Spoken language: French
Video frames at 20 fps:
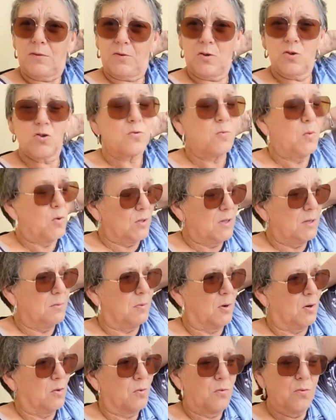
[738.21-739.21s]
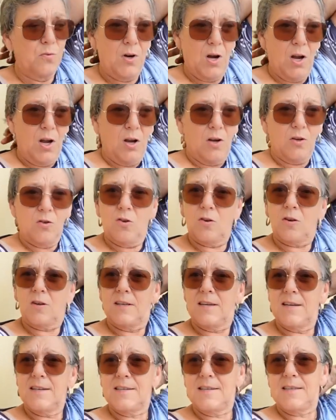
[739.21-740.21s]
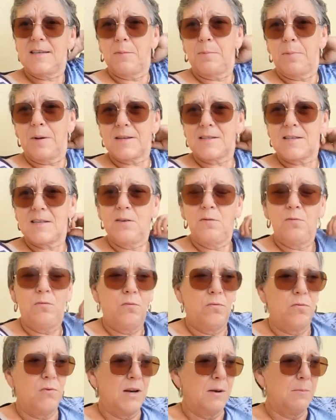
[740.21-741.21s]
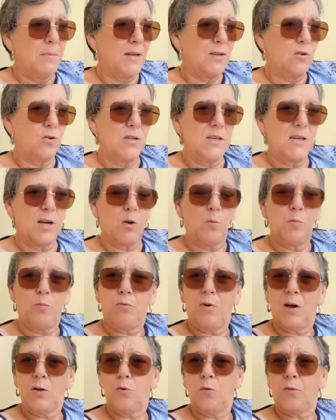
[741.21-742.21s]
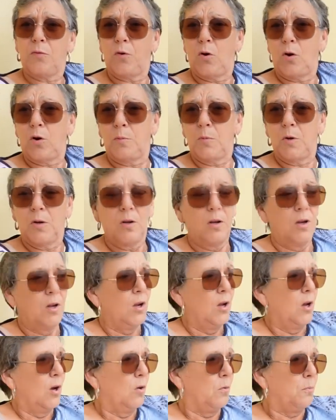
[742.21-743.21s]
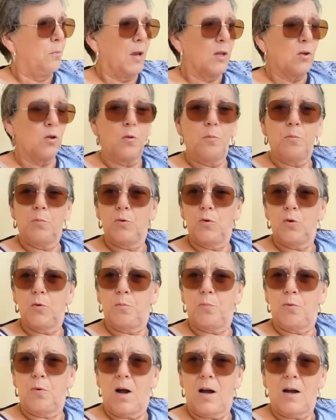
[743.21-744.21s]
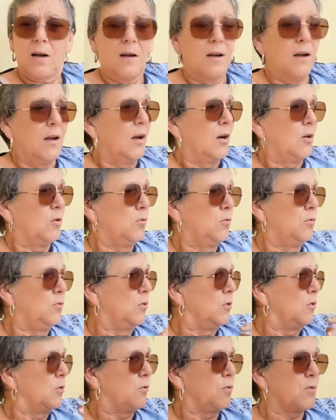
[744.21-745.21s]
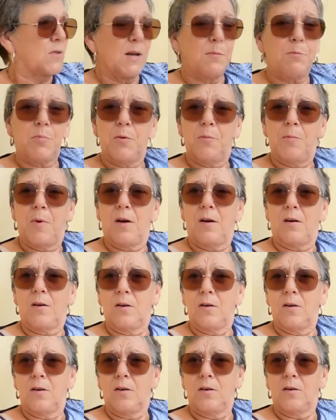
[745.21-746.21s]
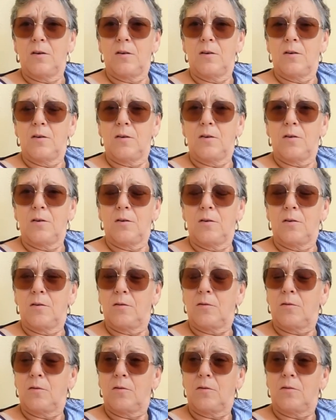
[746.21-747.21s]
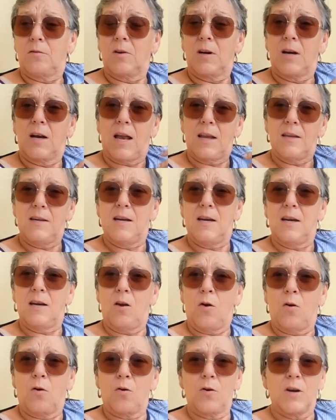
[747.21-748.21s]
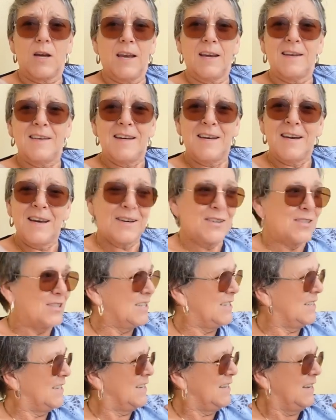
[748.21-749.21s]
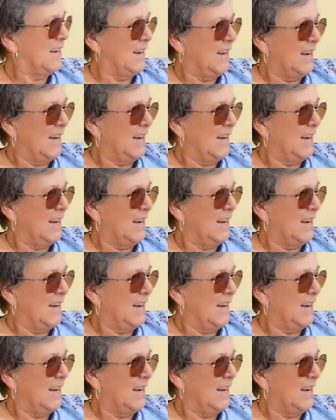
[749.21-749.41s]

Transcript: Franchement, on y prend goût. Donc n'hésitez pas si vous voulez maintenir un poids de forme, perdre un peu de poids, ou euh, tout simplement euh, gagner un regain d'énergie.